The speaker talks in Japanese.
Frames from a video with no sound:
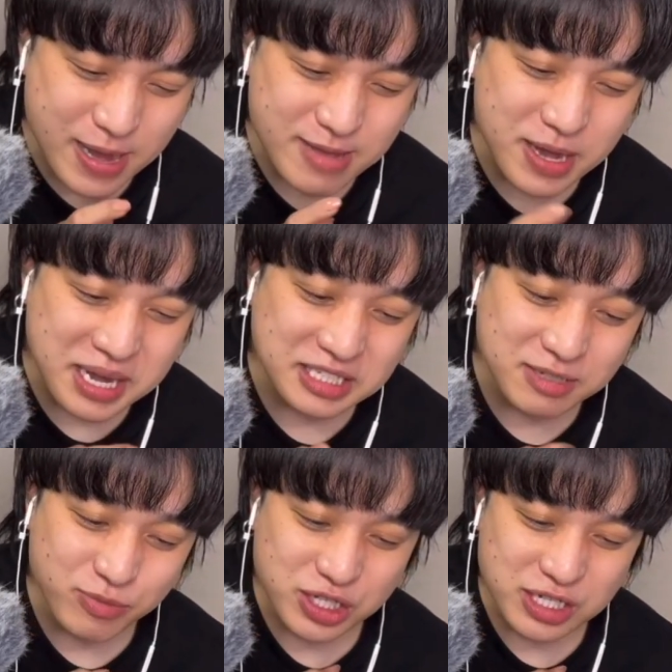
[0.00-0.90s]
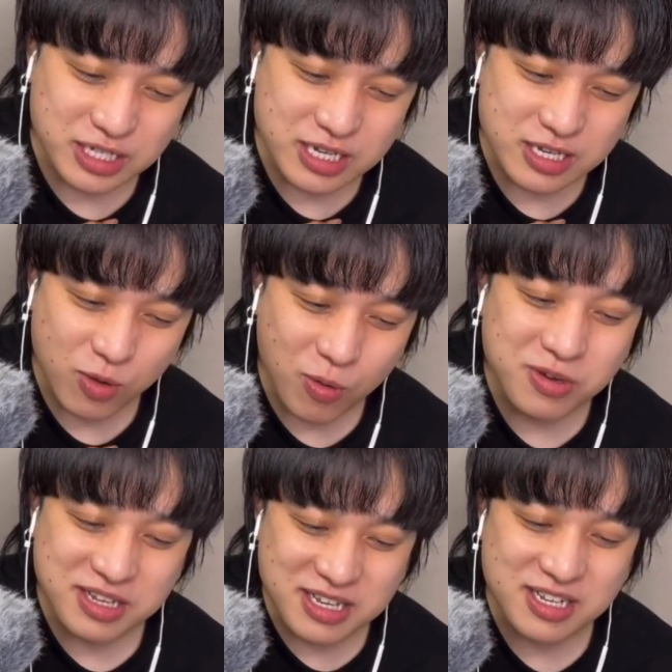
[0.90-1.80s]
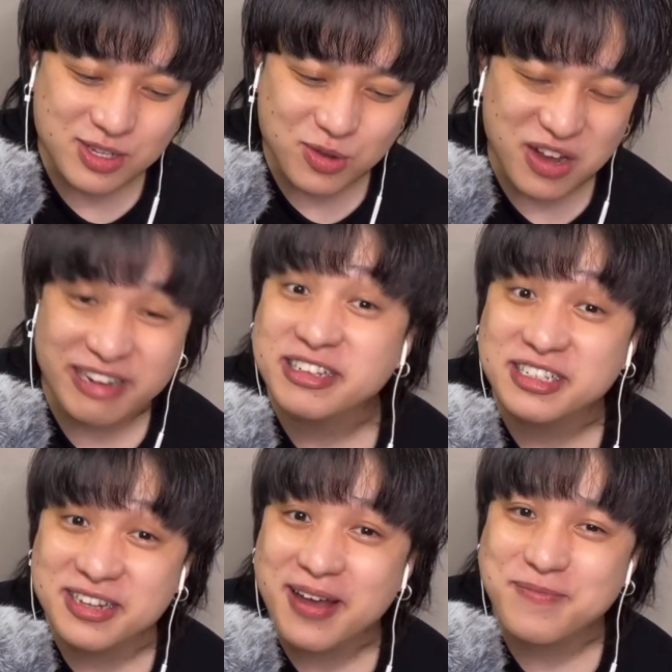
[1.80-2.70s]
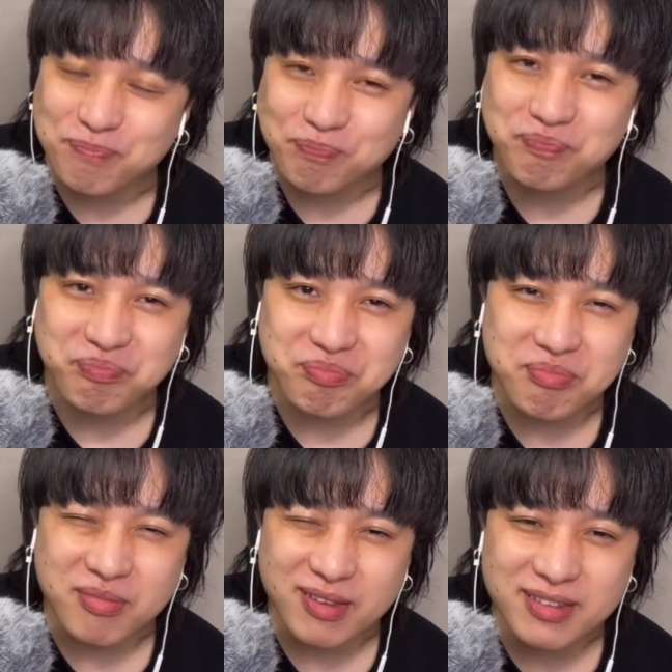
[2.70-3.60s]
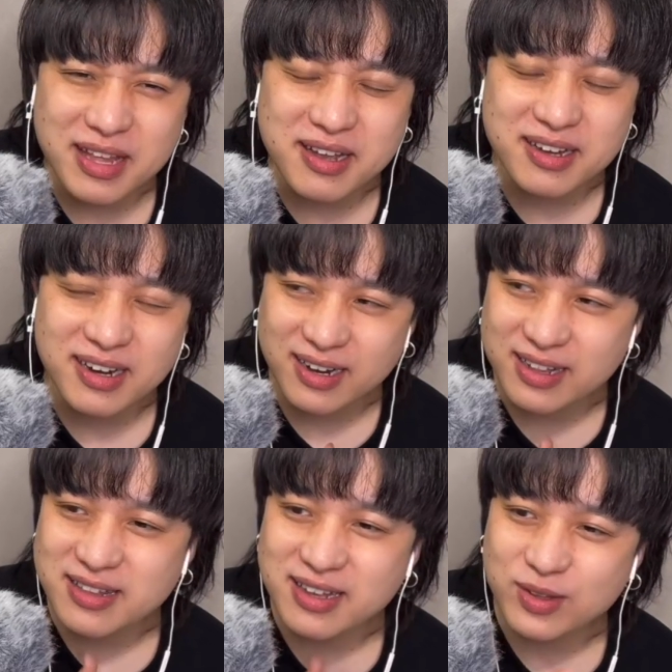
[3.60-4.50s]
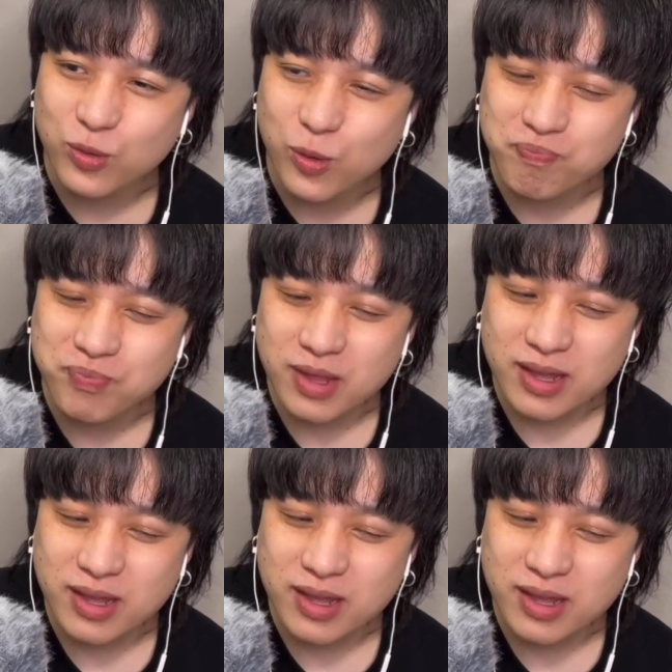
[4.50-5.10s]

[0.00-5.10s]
まあ今ガチムチ大きい人の話ね、出たからあれなんだけど、